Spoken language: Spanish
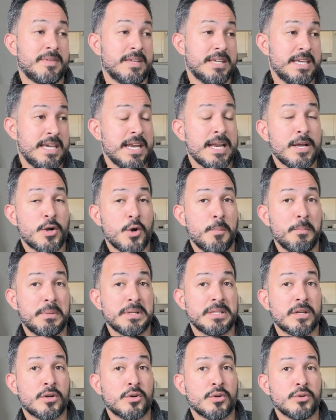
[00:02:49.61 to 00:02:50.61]
quieren
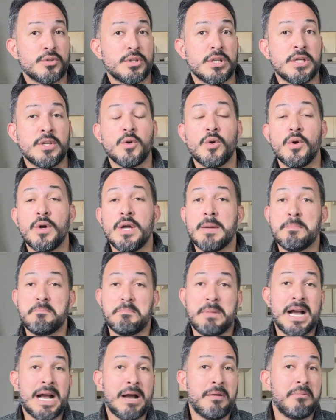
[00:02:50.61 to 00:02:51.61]
competir contigo,
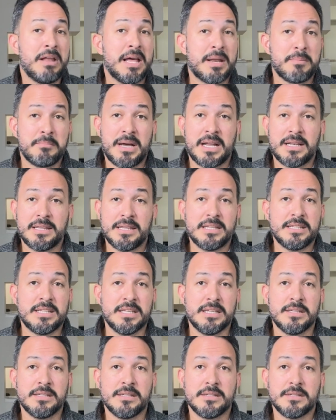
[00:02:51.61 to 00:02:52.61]
van a hablar mal de
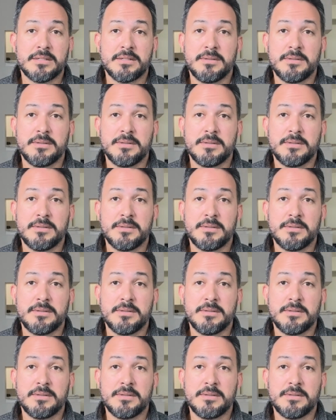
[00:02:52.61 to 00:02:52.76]
ti,